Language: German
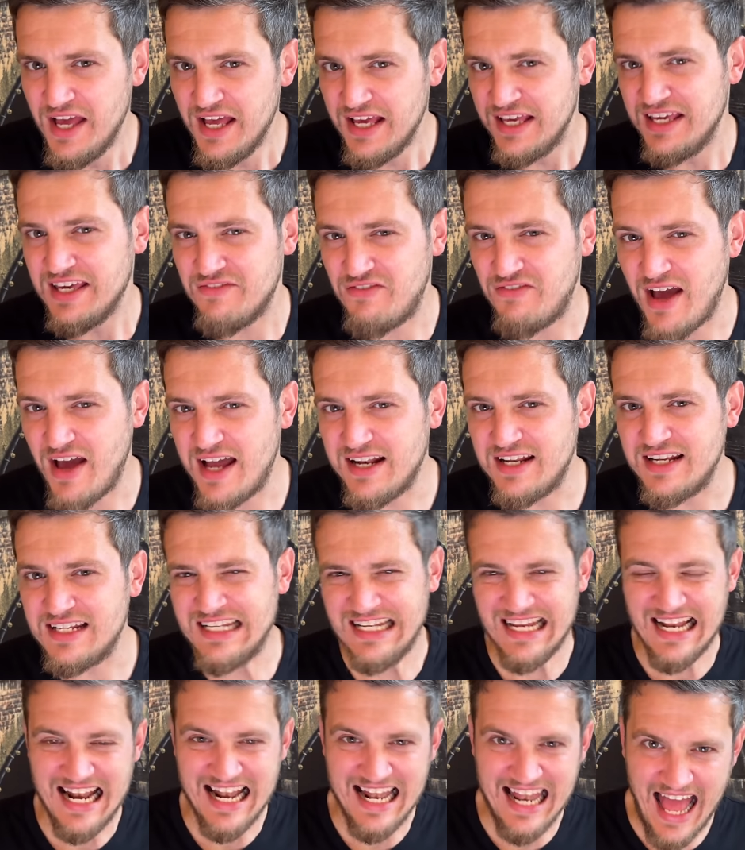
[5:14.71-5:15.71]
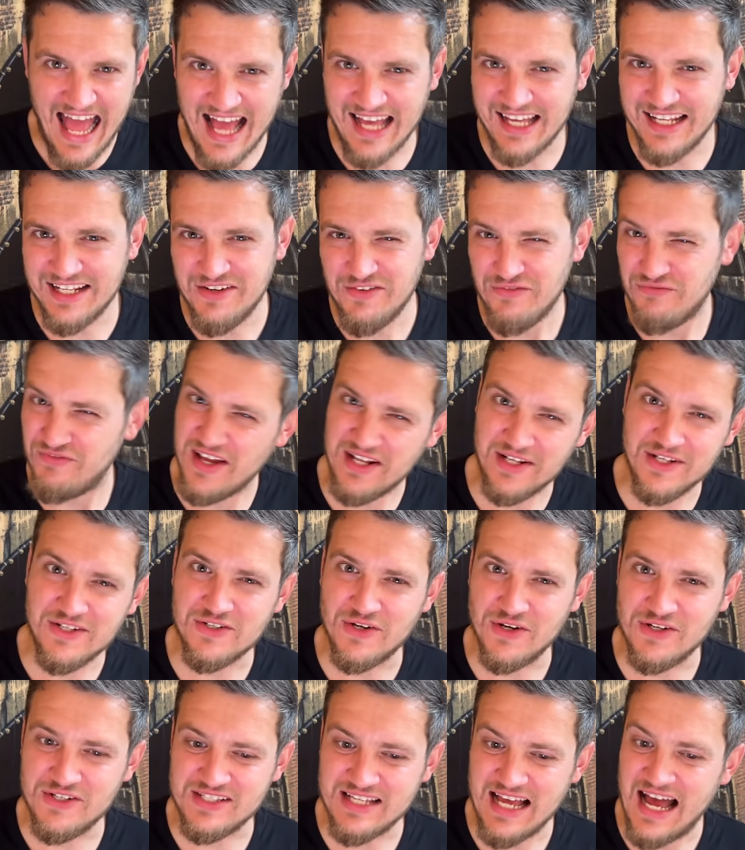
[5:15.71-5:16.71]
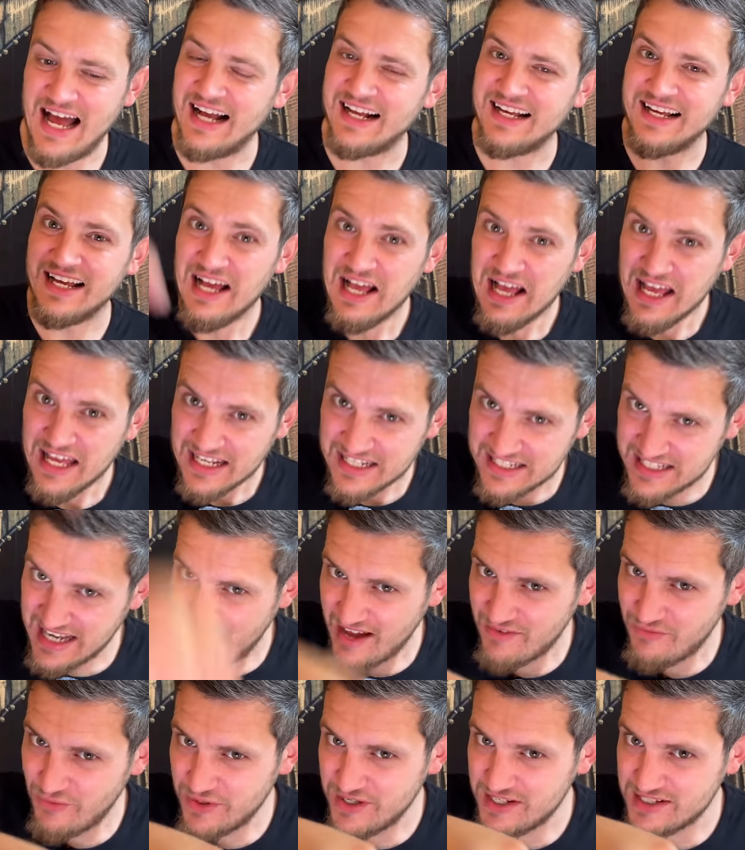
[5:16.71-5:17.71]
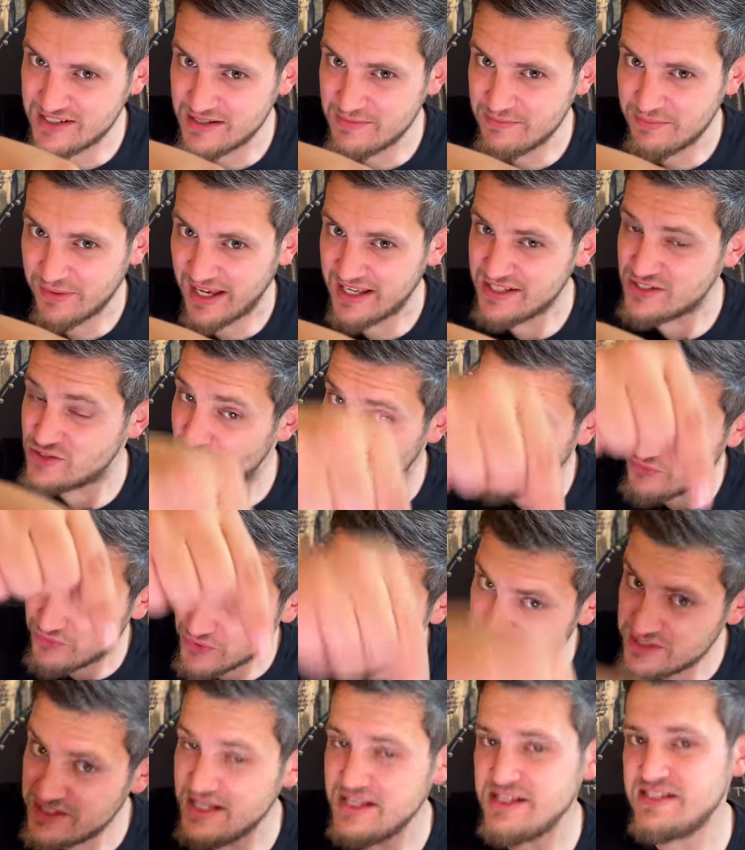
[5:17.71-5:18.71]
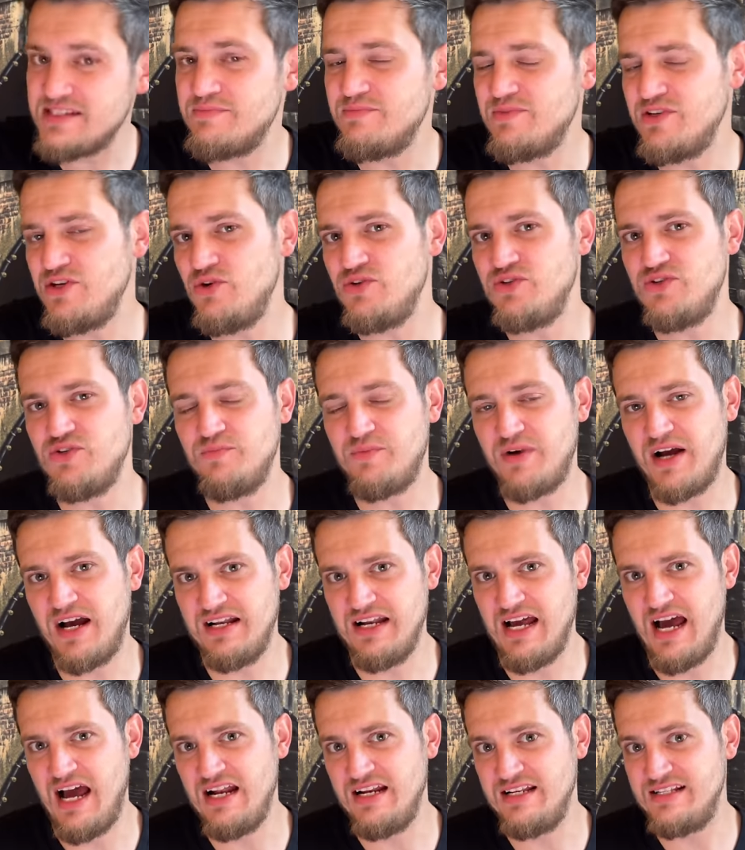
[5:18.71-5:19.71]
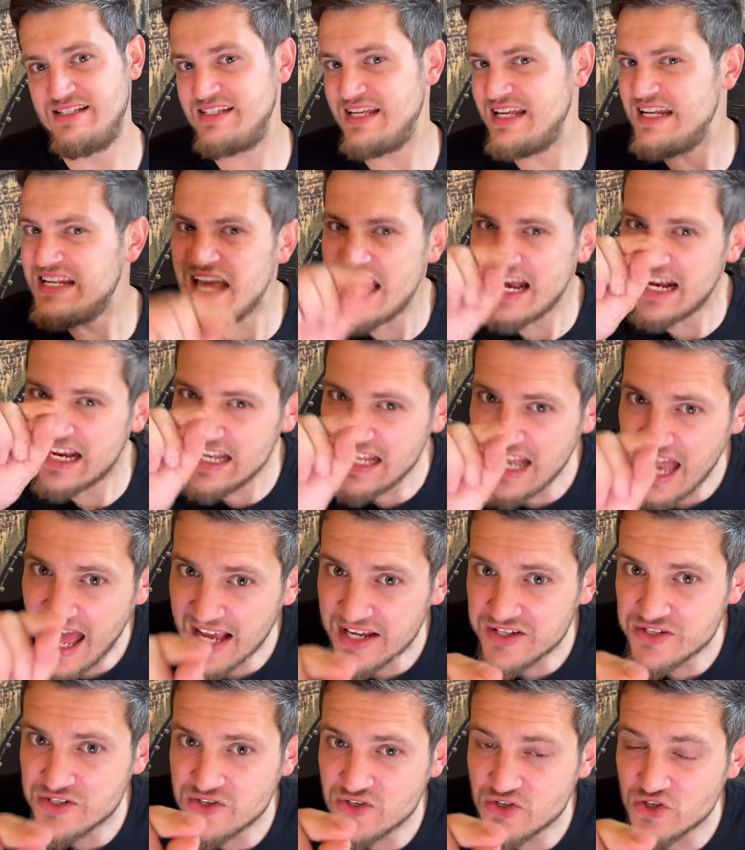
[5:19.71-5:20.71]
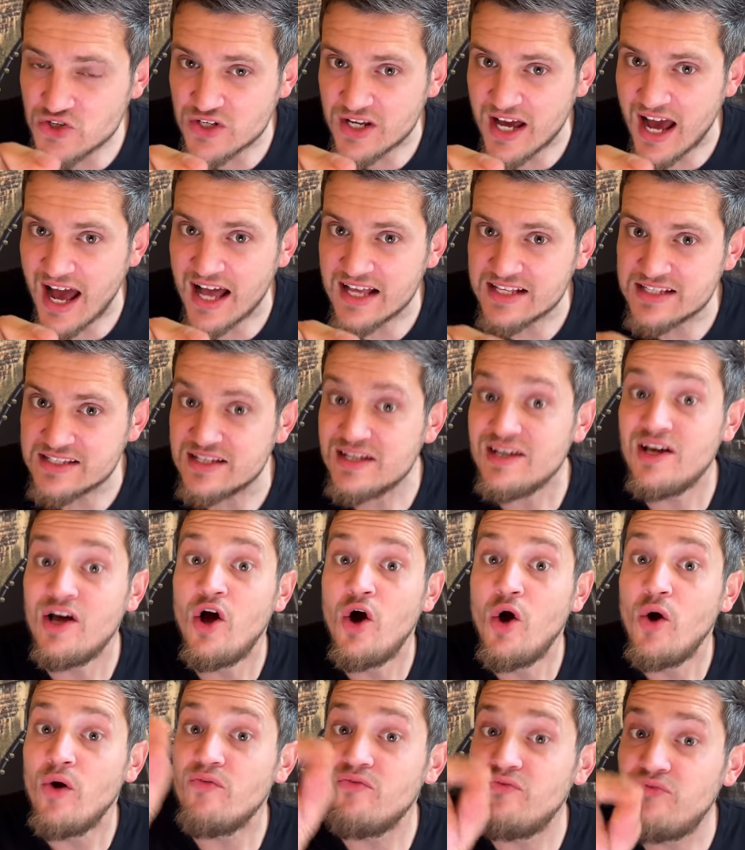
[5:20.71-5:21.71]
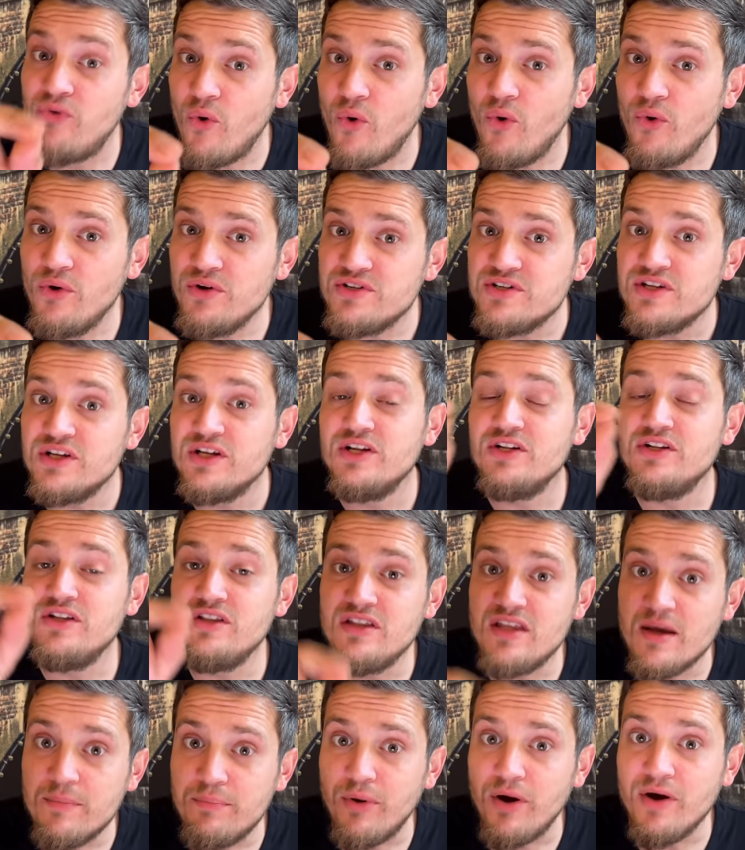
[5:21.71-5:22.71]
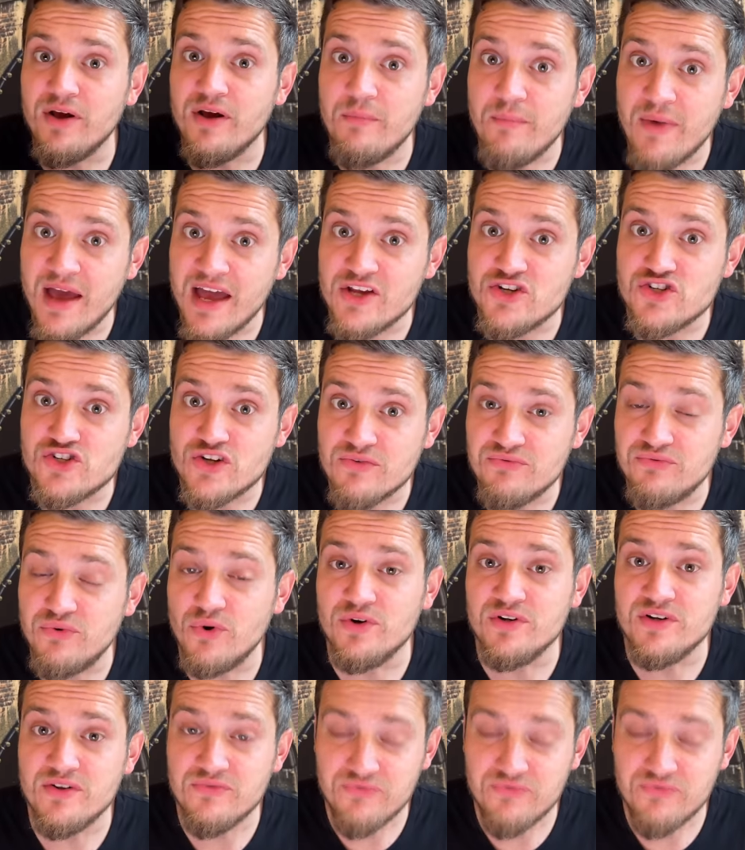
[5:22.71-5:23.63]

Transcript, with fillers: Ihr werdet lachen, wenn ich euch sage, da wo das Impressum von diesem YouTube-Kanal ist, in der gleichen Straße wohnt der Bäumeister Funde